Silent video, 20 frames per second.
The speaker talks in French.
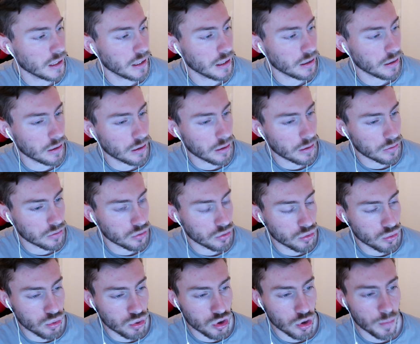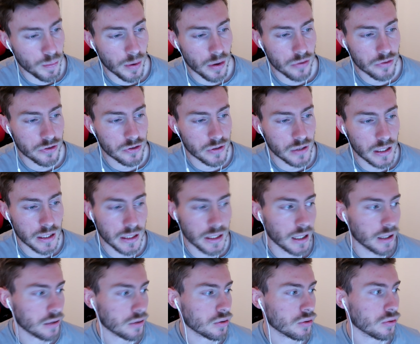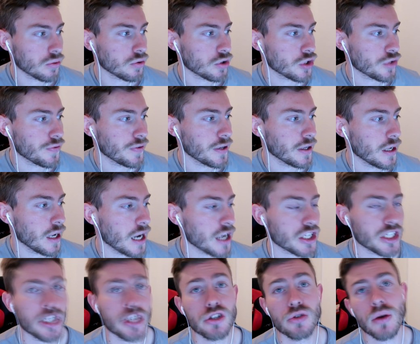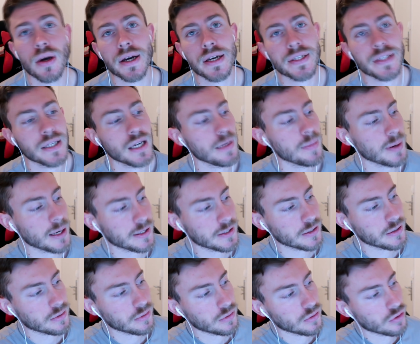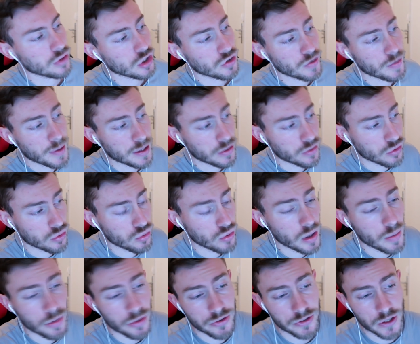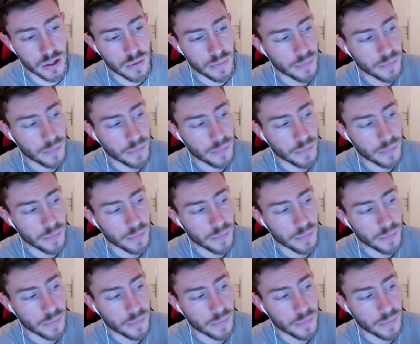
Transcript: Et euh, du coup, je pense, les gars, que je vais acheter Suarez à la place, que je vais mettre du coup MOC.